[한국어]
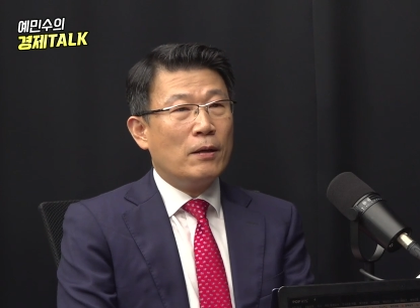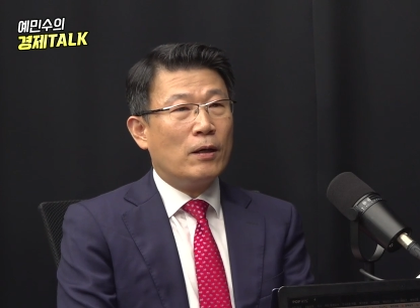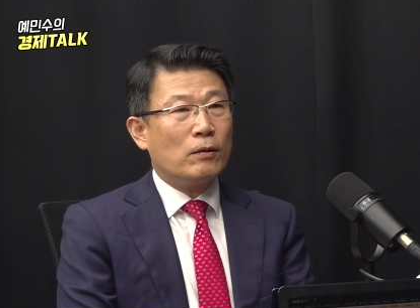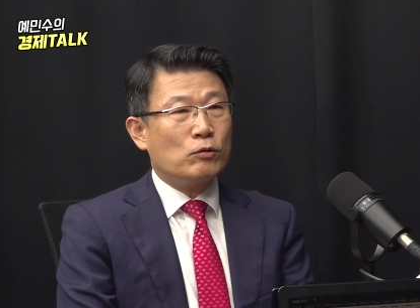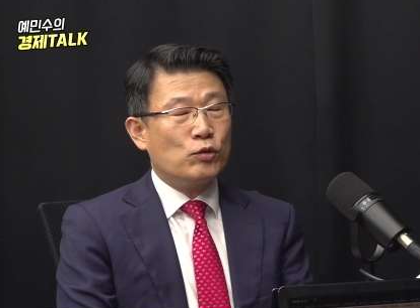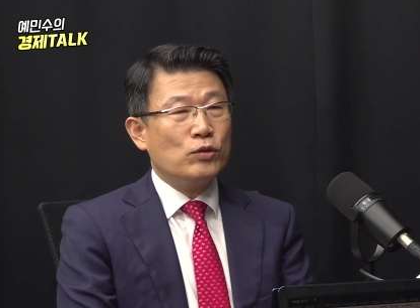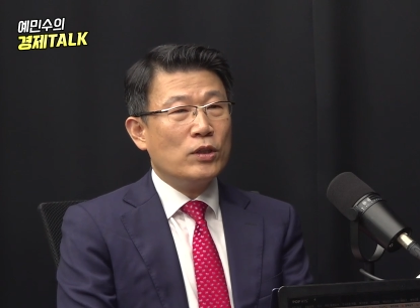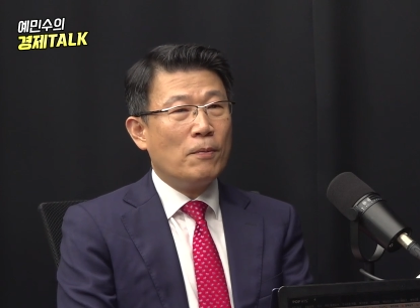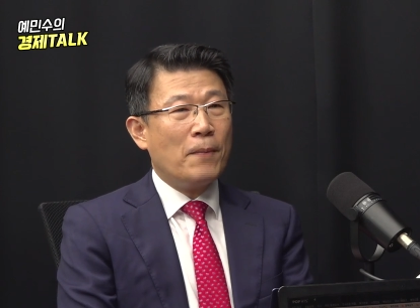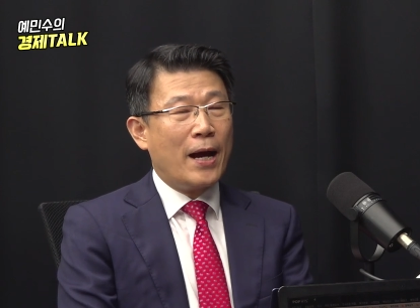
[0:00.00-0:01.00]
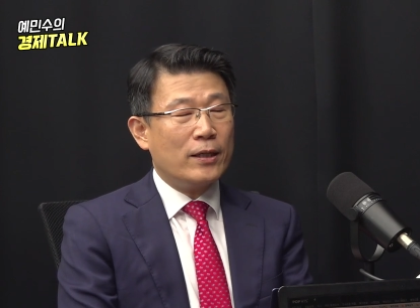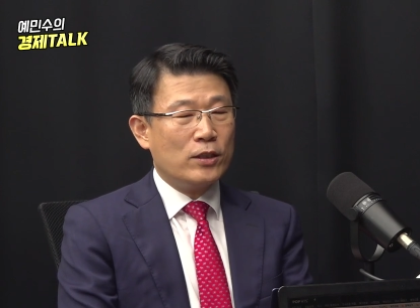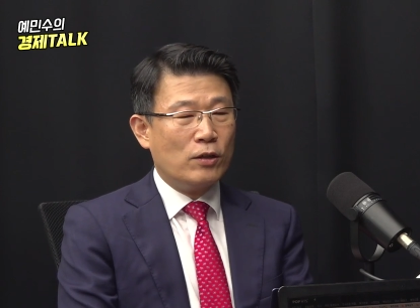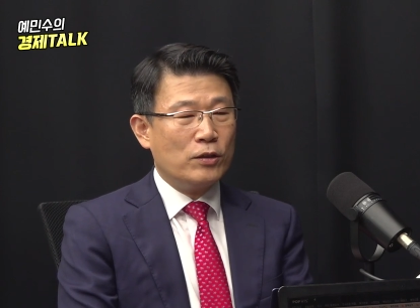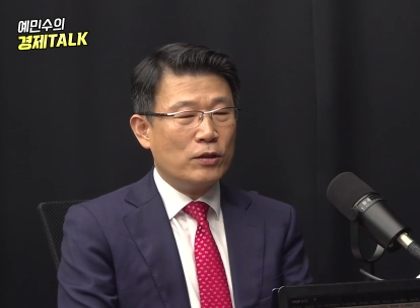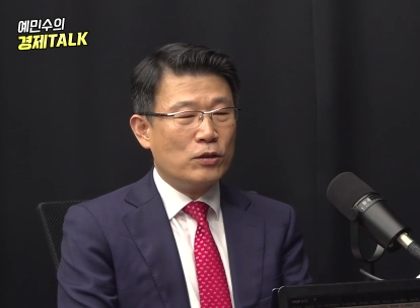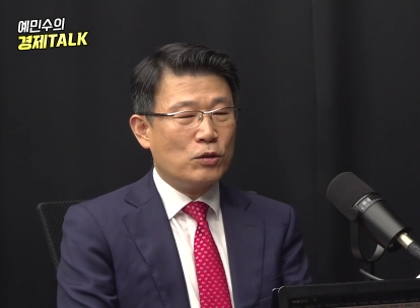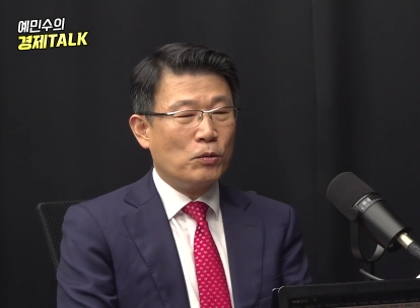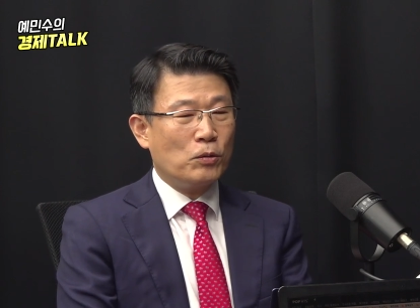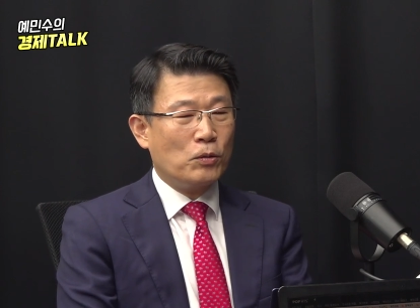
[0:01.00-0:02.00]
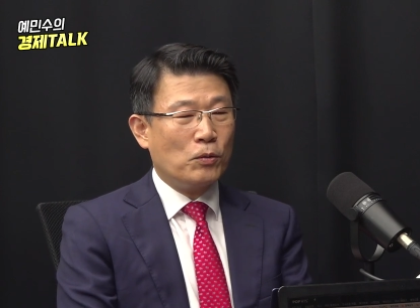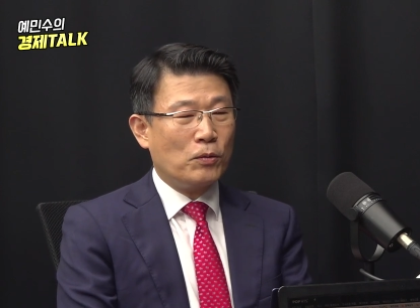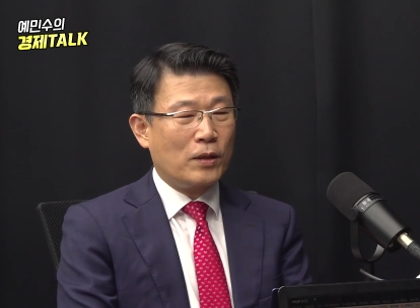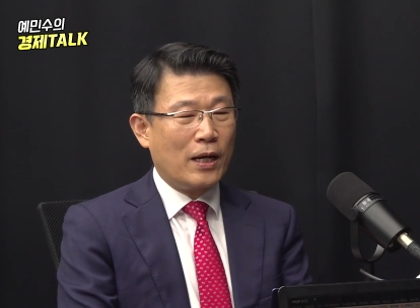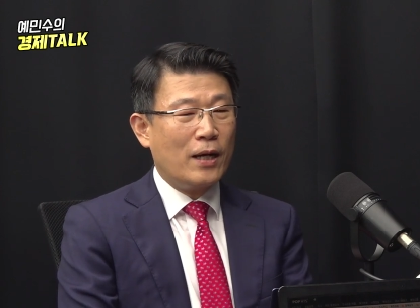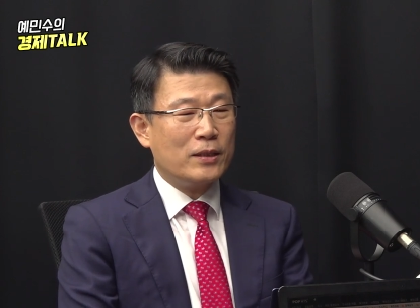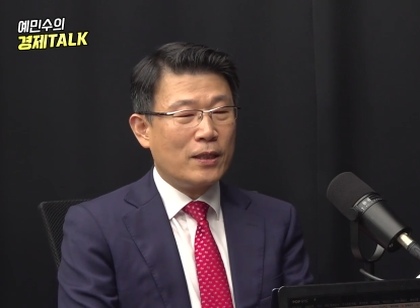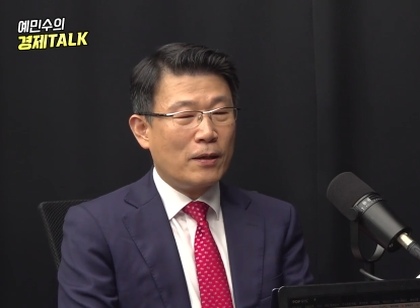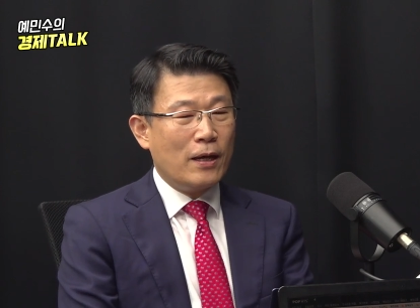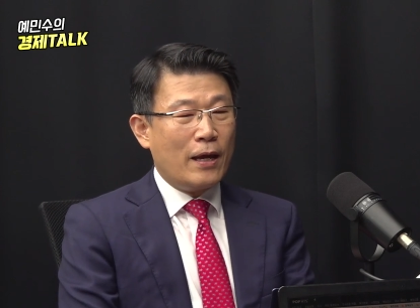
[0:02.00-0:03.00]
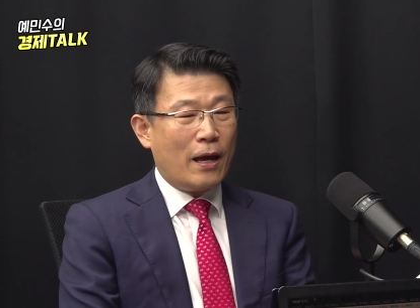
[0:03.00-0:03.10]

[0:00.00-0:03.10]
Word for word: 어, 충전 방전 정도가 이제